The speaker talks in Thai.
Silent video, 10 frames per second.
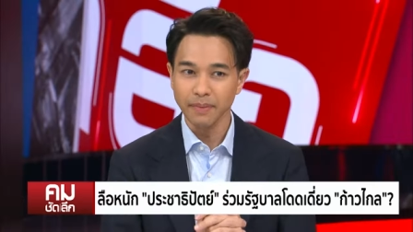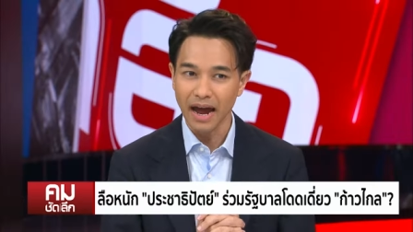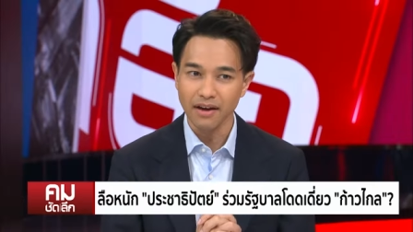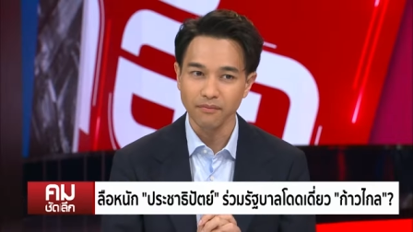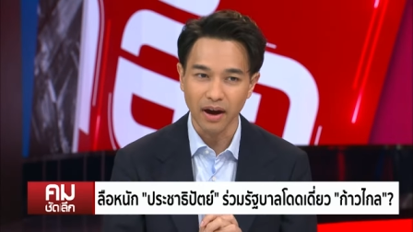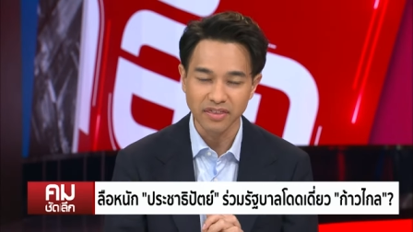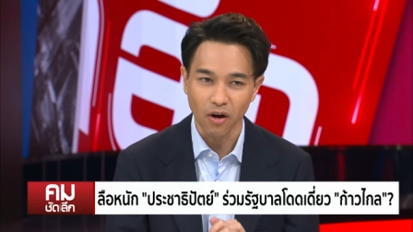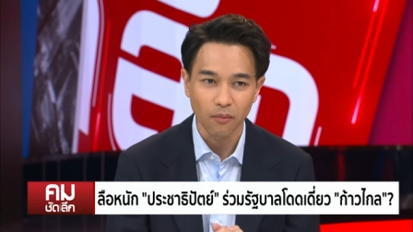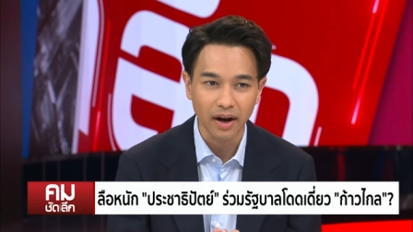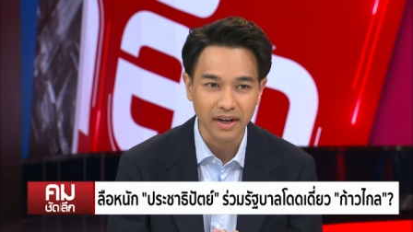อภิปรายวันส
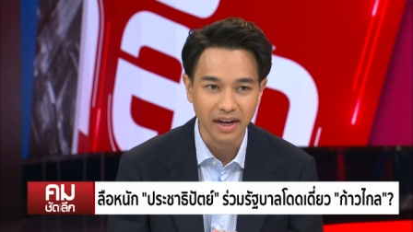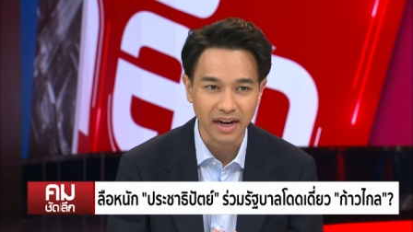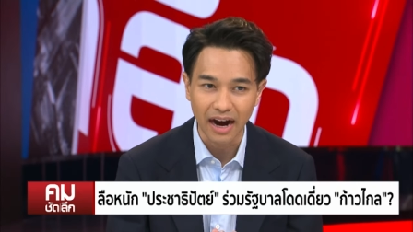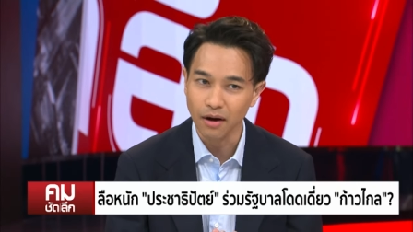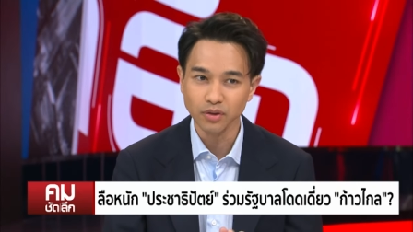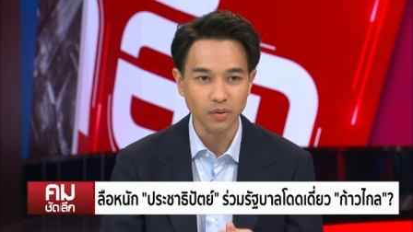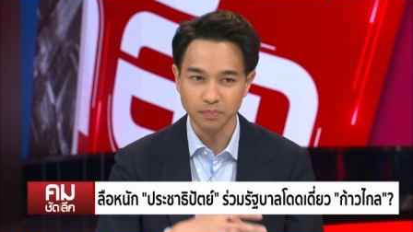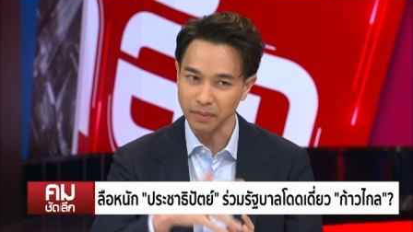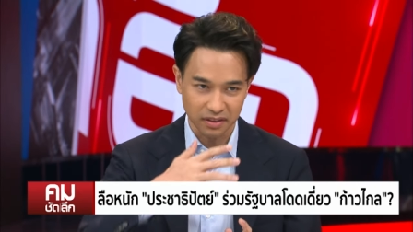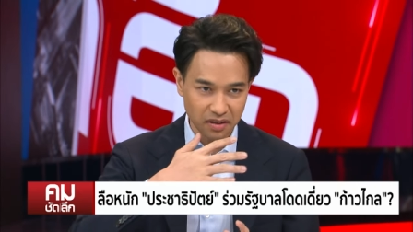องวันเนี่ยเขาต้อง
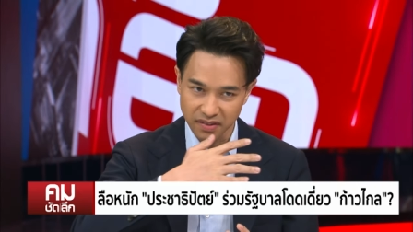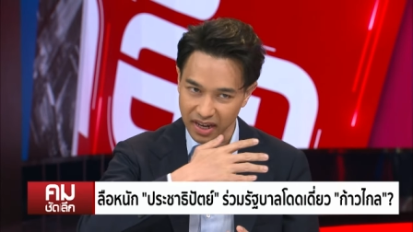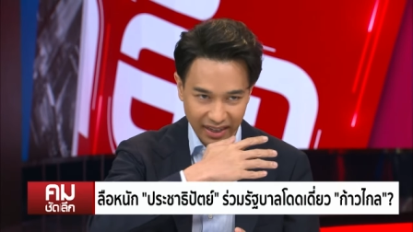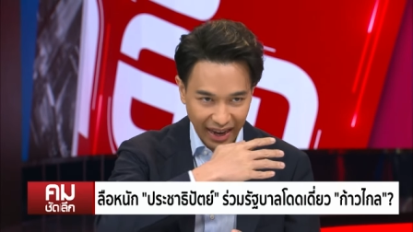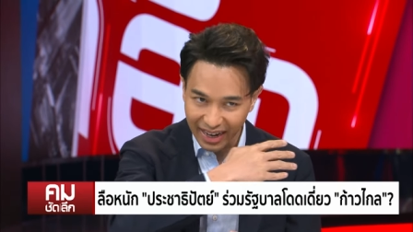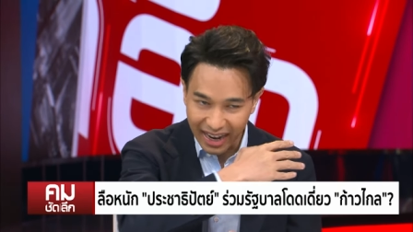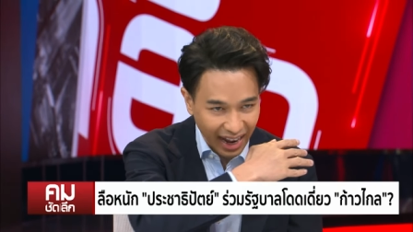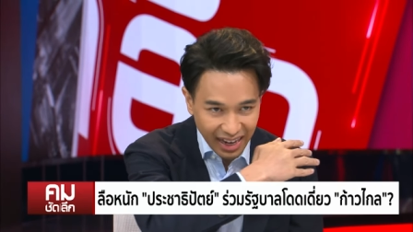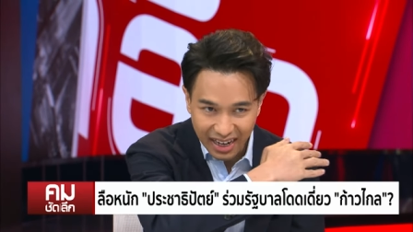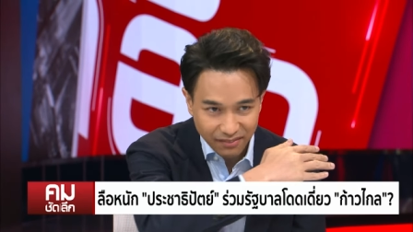ปฏิเสธแข็ง
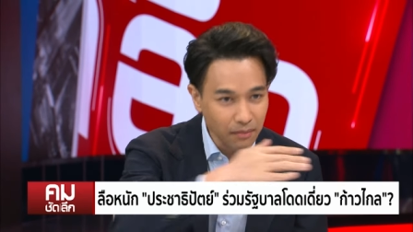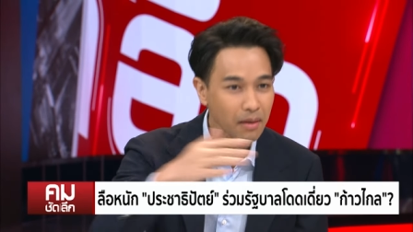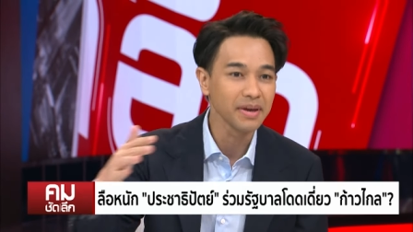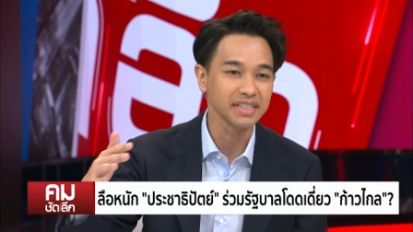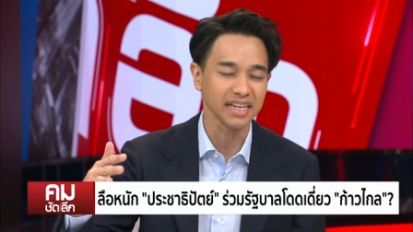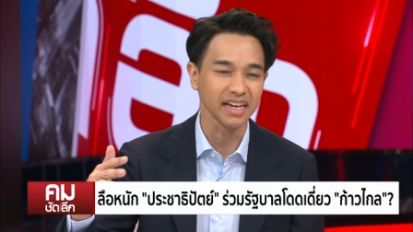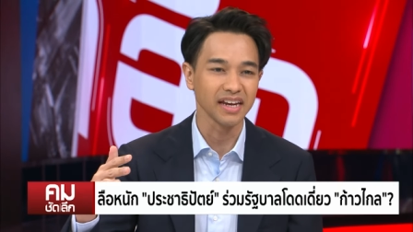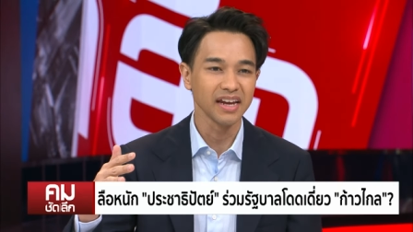ขันเลยว่าไม่มีจริง